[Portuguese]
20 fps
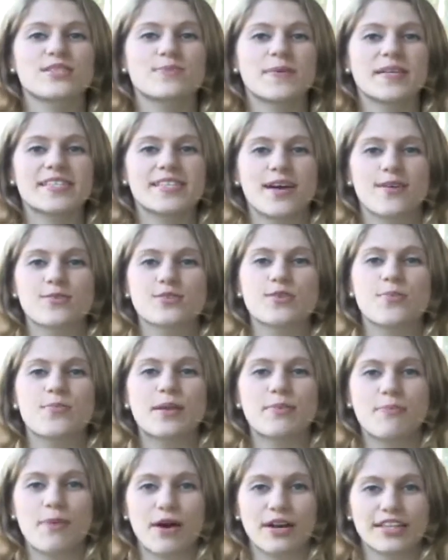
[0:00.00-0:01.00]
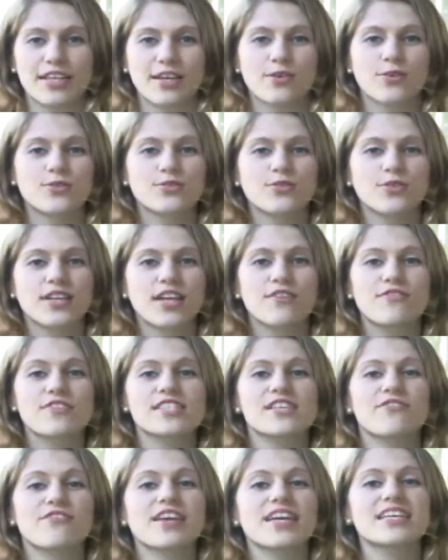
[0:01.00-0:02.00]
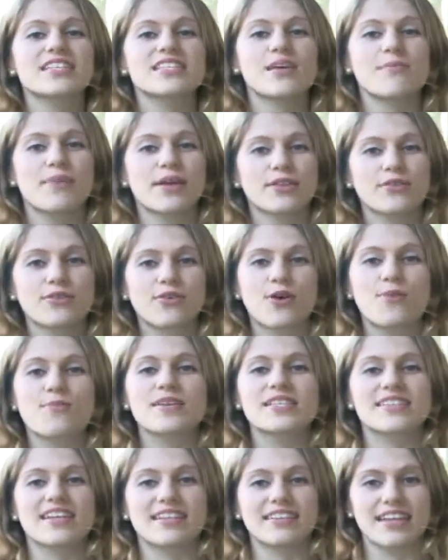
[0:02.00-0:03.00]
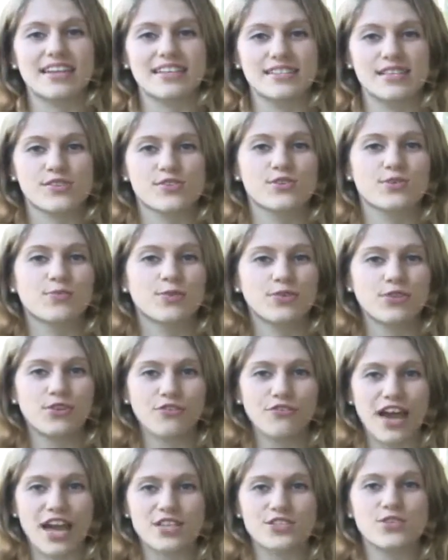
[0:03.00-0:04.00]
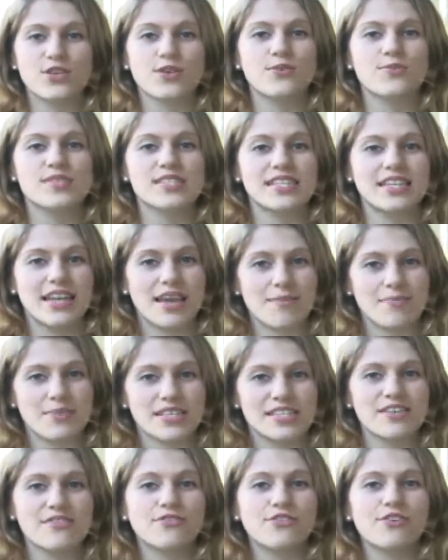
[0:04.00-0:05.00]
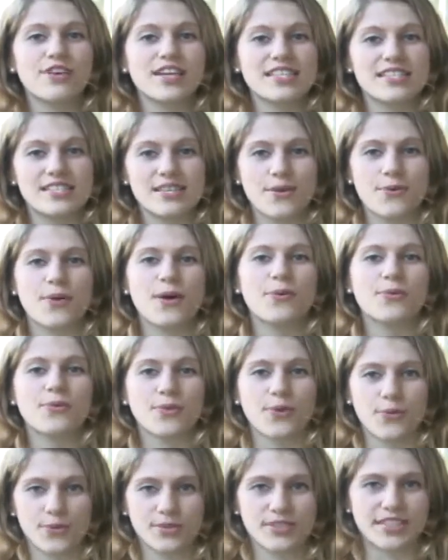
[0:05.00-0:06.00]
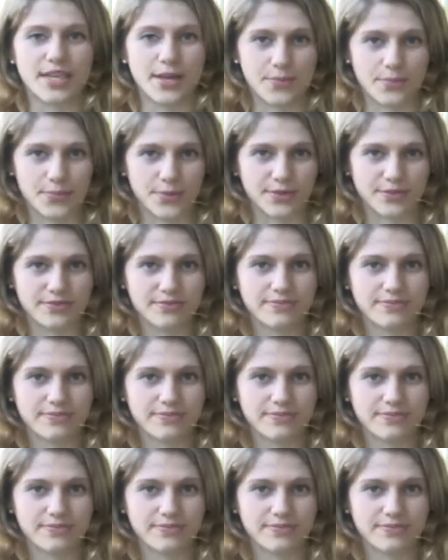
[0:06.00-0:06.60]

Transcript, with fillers: especial sobre moda e cultura, você fica sabendo como as tendências do mundo fashion e o cinema se influenciam há um longo tempo.